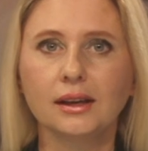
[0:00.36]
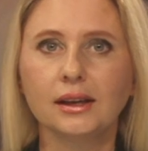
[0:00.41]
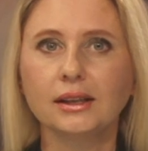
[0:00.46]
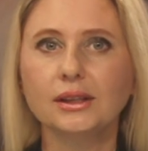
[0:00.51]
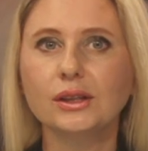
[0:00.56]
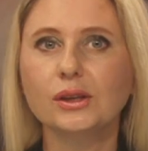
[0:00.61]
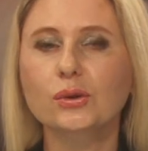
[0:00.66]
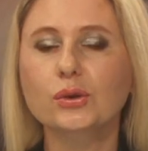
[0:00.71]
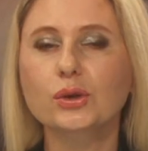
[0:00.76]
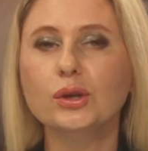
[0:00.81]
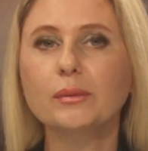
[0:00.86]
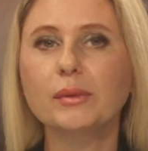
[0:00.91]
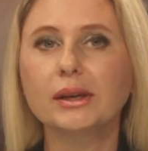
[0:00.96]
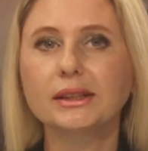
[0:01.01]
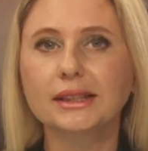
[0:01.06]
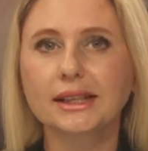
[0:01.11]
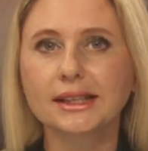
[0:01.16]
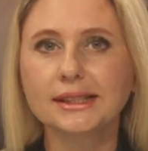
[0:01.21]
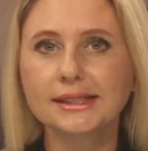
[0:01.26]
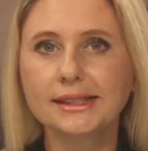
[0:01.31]
Нерушимая
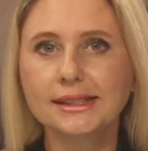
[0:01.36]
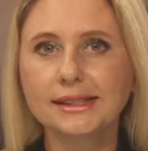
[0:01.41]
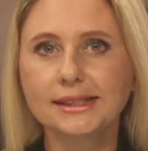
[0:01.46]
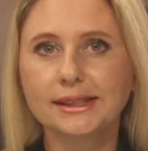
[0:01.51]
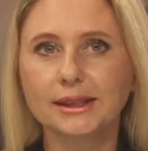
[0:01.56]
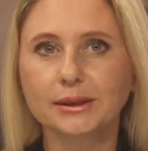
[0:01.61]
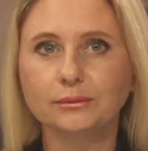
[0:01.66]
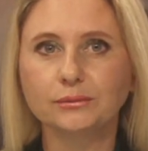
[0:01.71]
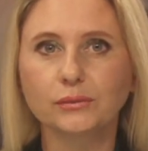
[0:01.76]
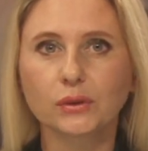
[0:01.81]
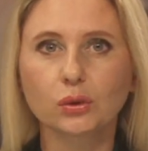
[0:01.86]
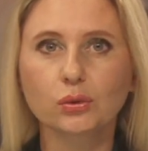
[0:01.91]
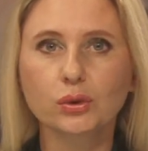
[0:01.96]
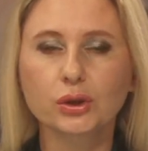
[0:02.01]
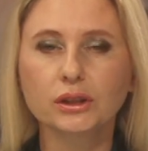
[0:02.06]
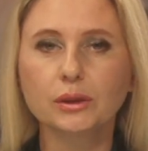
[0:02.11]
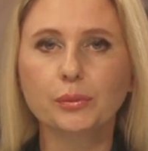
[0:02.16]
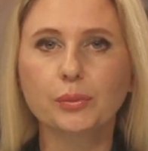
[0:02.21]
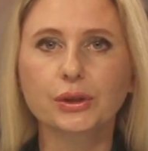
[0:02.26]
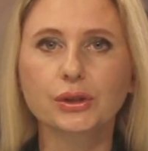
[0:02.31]
традиция.
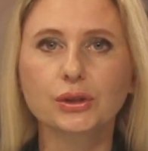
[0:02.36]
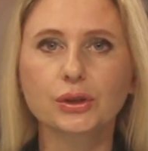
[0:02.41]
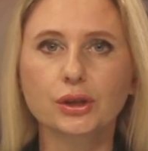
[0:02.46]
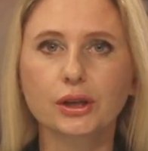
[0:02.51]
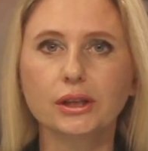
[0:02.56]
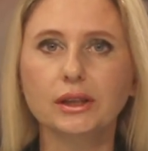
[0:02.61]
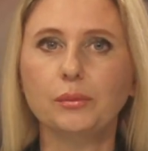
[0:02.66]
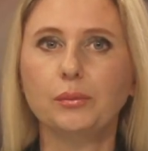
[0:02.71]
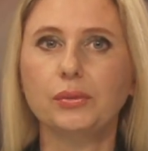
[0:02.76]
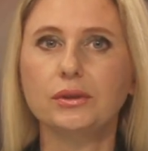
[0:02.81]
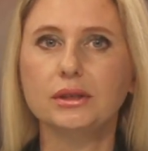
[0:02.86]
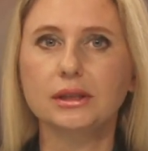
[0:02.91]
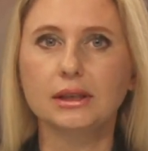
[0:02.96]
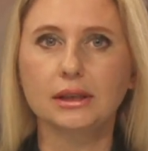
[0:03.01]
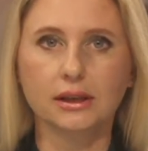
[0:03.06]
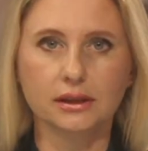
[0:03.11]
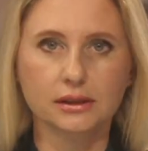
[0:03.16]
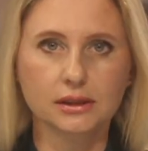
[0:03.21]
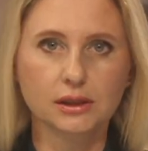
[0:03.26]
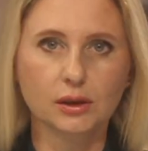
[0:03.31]
Уже на протяжении пяти
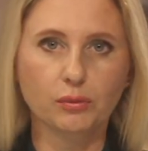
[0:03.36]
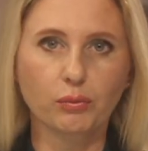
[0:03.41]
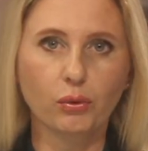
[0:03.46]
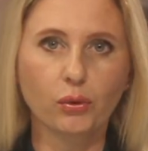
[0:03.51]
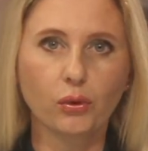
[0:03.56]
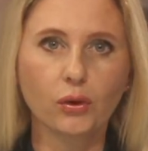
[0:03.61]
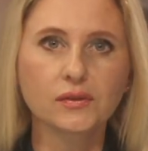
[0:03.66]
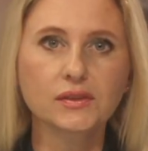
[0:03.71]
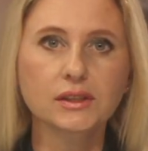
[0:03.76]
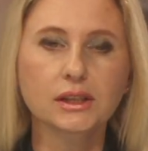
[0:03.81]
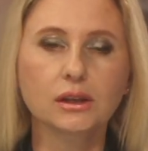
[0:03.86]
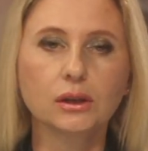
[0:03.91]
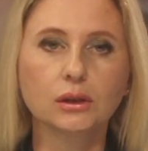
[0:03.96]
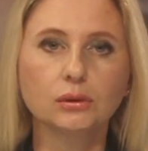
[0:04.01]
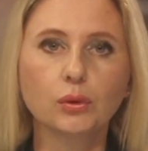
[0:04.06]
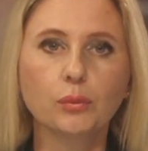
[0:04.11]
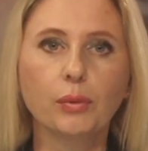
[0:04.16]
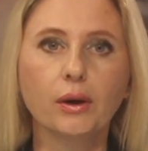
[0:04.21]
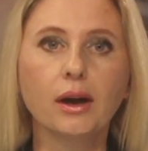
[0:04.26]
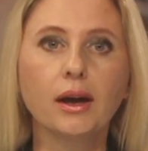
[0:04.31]
лет Серпуховский
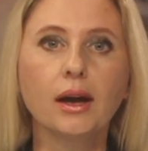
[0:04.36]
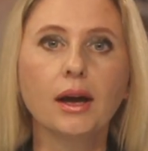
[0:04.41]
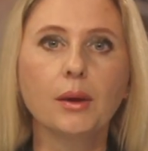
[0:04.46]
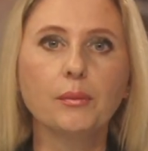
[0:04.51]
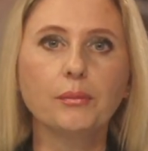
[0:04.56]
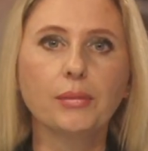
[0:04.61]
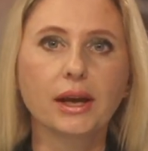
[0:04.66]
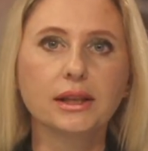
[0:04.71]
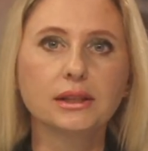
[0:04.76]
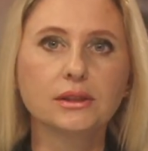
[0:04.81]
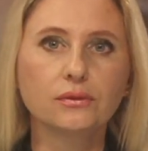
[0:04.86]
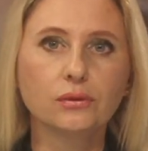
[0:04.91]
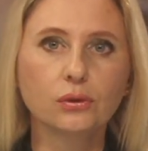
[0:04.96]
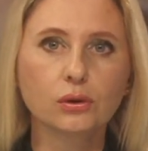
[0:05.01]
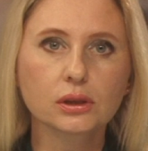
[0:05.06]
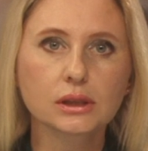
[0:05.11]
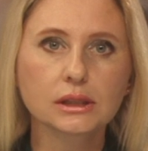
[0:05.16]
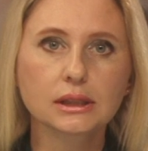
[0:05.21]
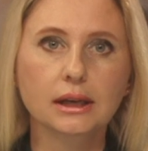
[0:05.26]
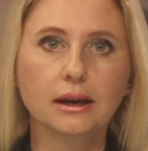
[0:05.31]
клуб «Пять
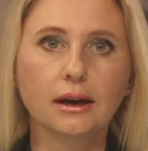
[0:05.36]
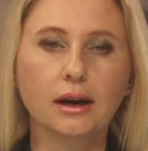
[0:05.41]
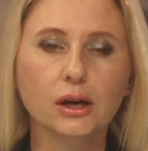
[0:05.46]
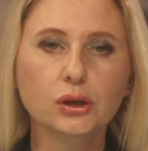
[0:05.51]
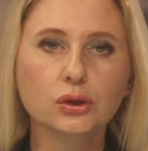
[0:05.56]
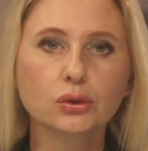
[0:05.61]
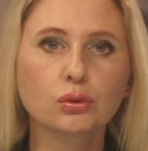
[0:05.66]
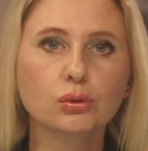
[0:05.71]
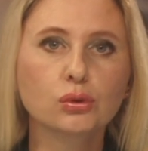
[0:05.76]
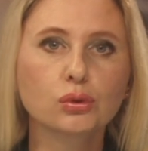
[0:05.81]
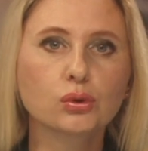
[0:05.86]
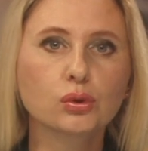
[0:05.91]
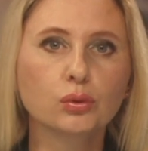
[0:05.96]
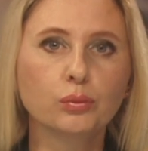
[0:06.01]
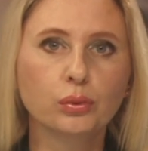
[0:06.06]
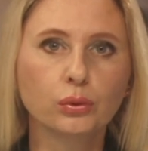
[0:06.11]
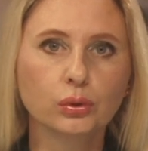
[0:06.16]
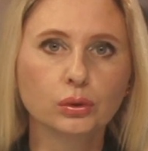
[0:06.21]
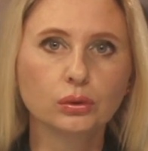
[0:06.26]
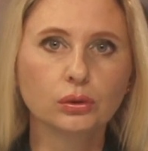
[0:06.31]
верст» каждую
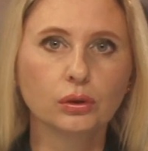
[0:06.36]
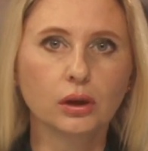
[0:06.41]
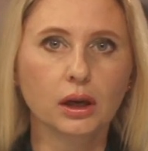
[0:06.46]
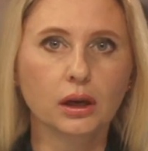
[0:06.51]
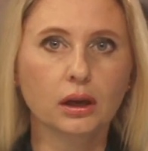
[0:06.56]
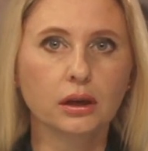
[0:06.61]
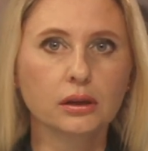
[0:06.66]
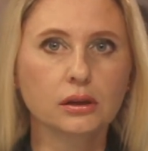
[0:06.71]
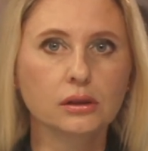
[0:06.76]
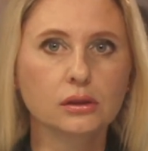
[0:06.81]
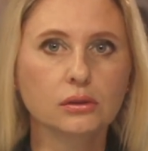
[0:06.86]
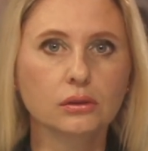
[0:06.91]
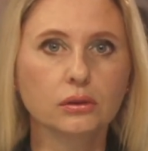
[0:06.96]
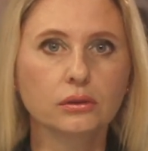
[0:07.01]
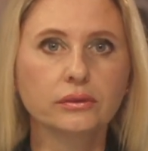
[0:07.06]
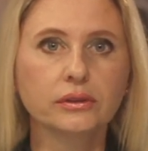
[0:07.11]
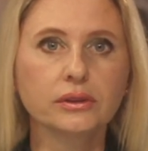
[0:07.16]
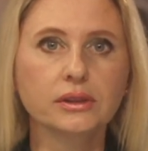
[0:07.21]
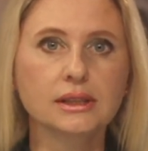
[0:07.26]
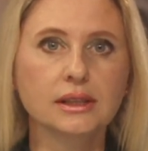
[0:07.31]
субботу
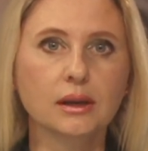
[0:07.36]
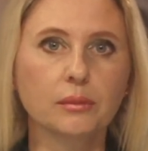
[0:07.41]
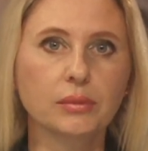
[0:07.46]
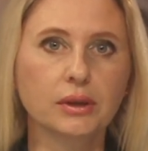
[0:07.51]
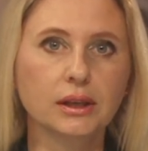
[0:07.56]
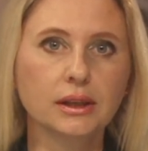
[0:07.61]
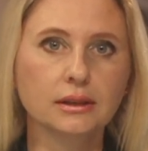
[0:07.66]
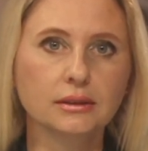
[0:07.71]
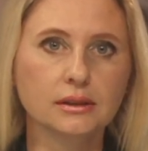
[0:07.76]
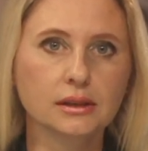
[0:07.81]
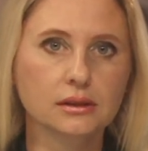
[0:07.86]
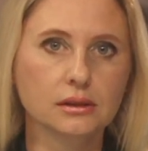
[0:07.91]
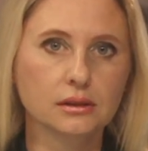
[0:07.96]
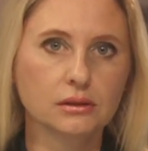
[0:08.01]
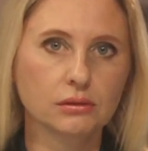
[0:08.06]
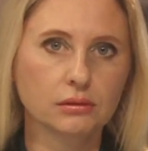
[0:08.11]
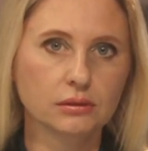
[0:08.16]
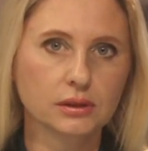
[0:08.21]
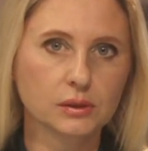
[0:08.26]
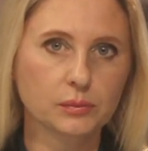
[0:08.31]
организовывает забеги на
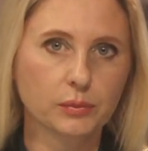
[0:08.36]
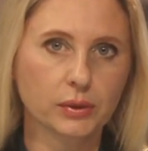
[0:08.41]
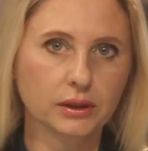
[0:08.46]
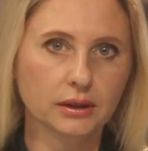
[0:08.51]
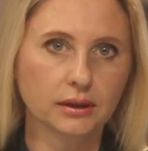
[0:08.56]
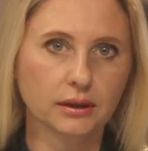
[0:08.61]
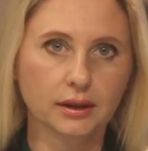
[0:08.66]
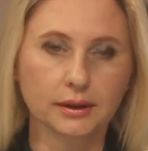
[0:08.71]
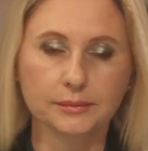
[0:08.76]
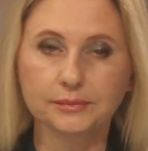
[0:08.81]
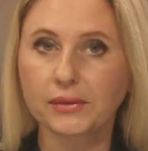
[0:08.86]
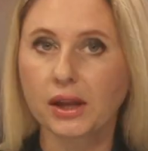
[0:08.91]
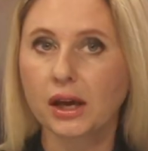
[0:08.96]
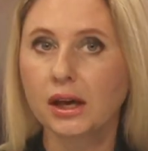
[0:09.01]
стадионе «Спартак».